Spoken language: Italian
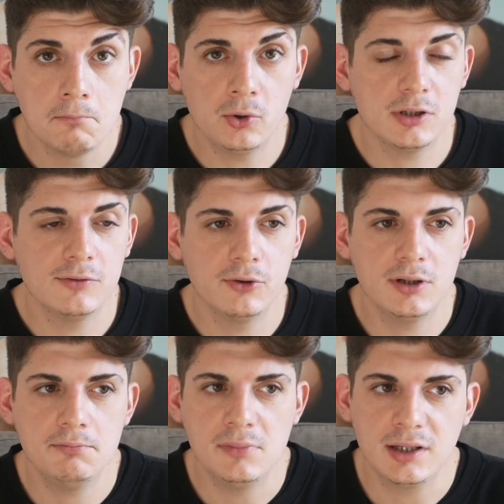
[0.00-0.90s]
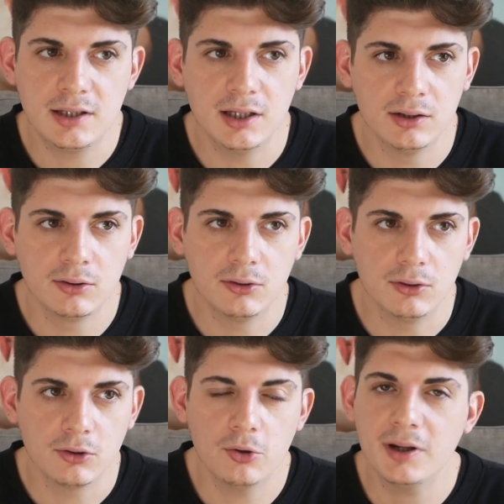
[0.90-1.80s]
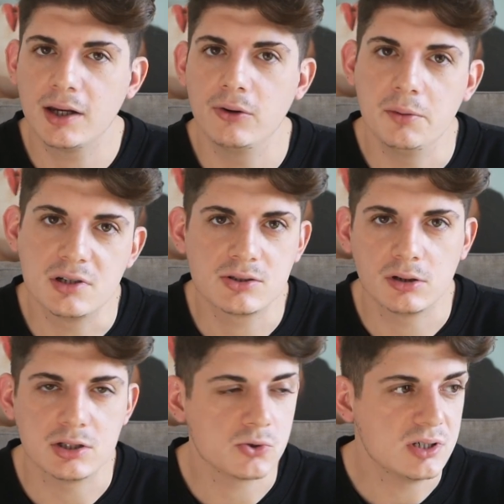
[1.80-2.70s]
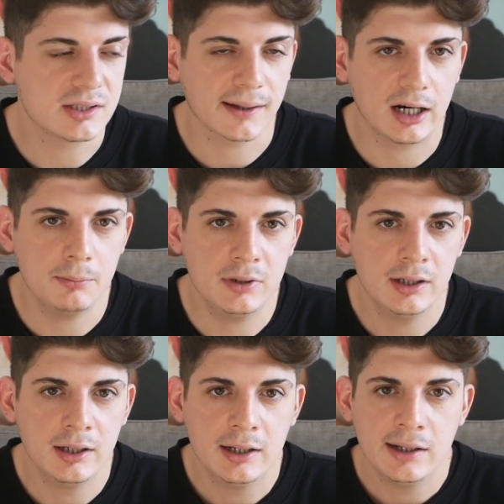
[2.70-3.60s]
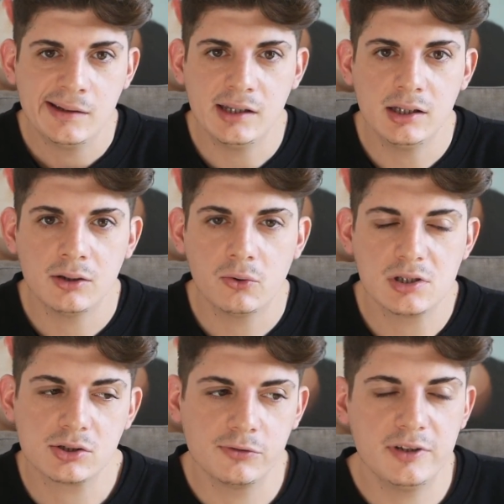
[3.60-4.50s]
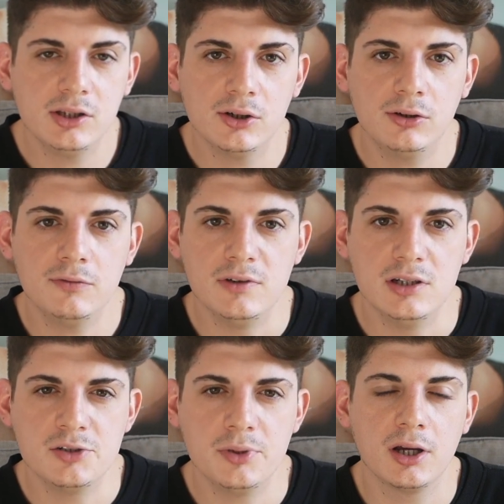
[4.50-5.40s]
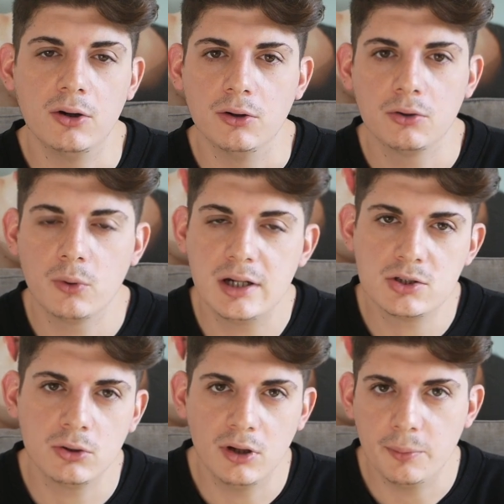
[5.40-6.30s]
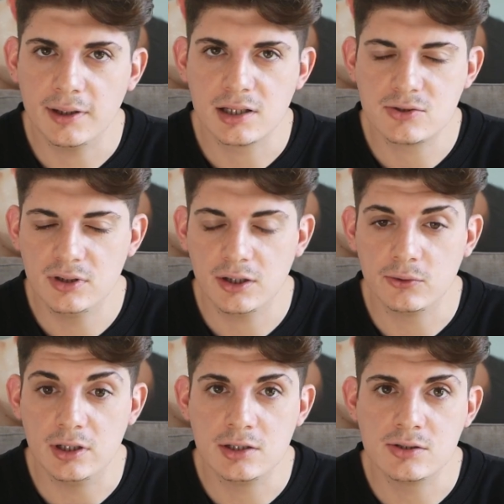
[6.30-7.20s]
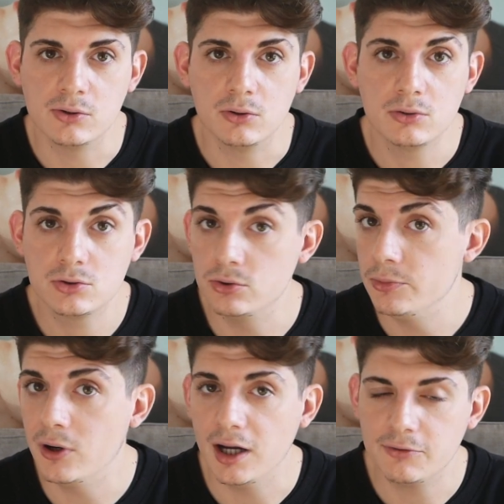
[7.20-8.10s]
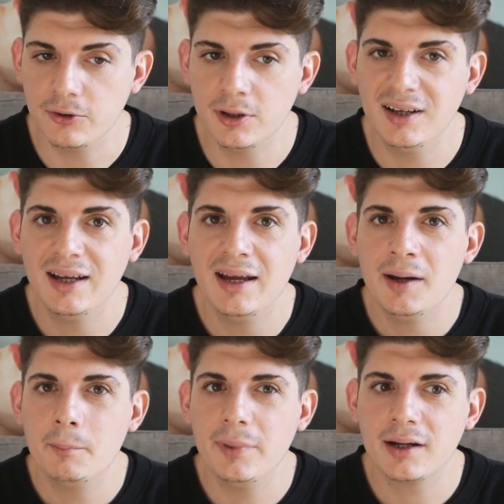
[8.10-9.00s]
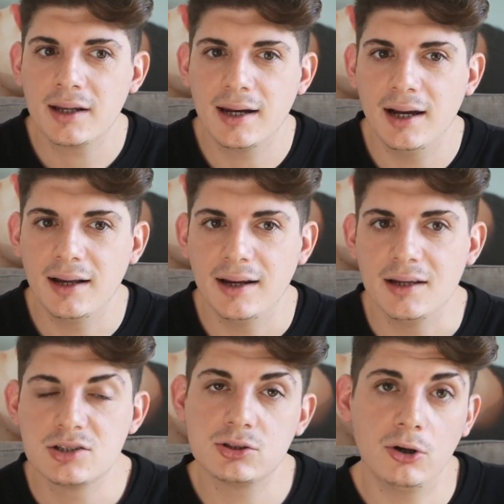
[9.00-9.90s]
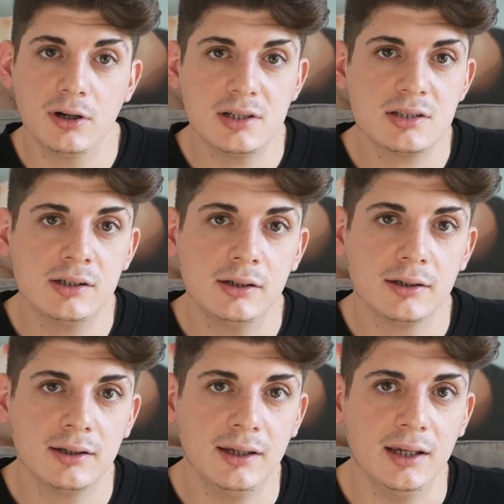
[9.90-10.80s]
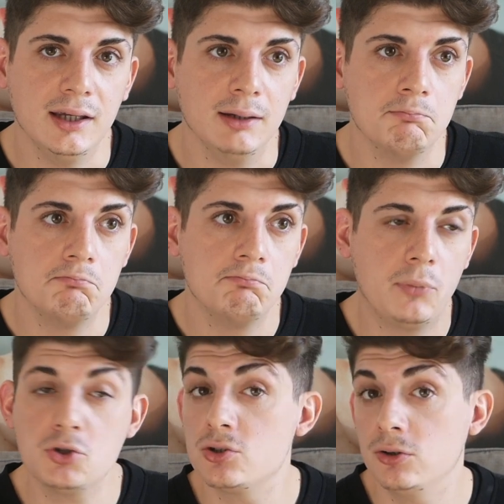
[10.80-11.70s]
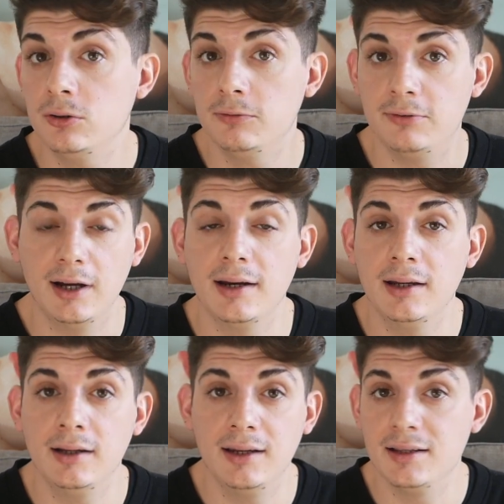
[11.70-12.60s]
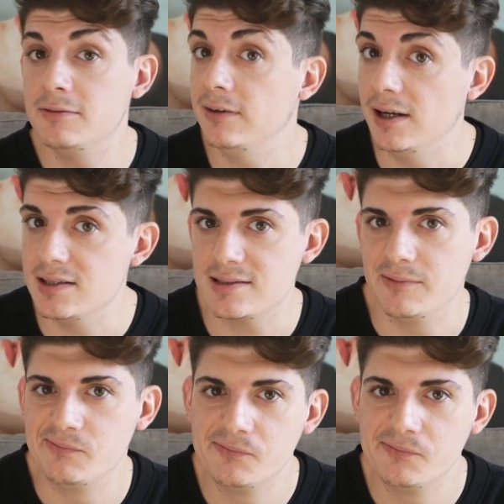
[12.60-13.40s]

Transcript: Molti di voi mi chiedono come creo le mie storie su Instagram. In questo video vi spiegherò quali sono le applicazioni che utilizzo sul mio iPhone per creare stories che possono fare la differenza.